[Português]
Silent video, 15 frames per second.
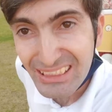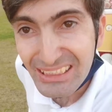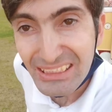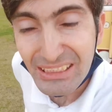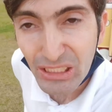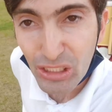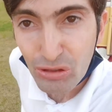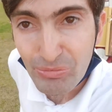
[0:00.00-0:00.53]
Que
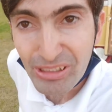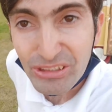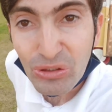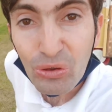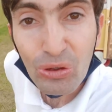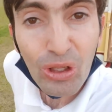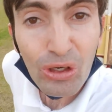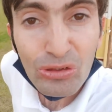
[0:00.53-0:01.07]
geralmente eu
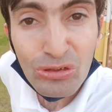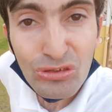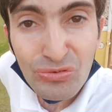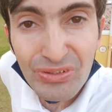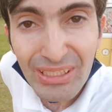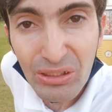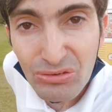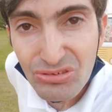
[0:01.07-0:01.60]
coloco nos
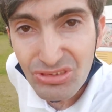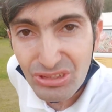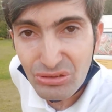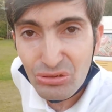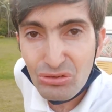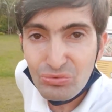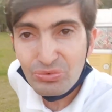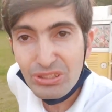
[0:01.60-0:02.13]
finalzinhos
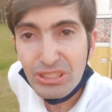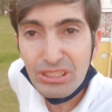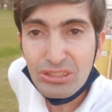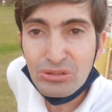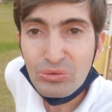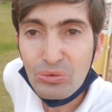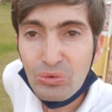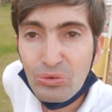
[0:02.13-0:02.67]
dos
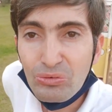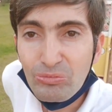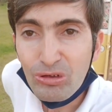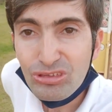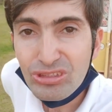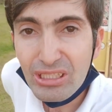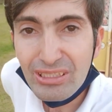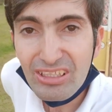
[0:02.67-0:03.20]
vídeos
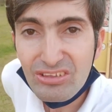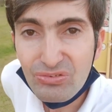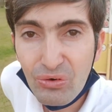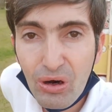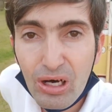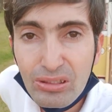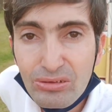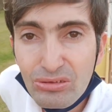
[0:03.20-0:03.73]
mostrando as
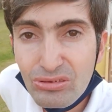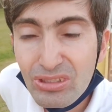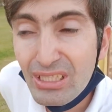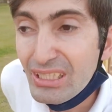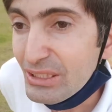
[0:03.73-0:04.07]
fotos.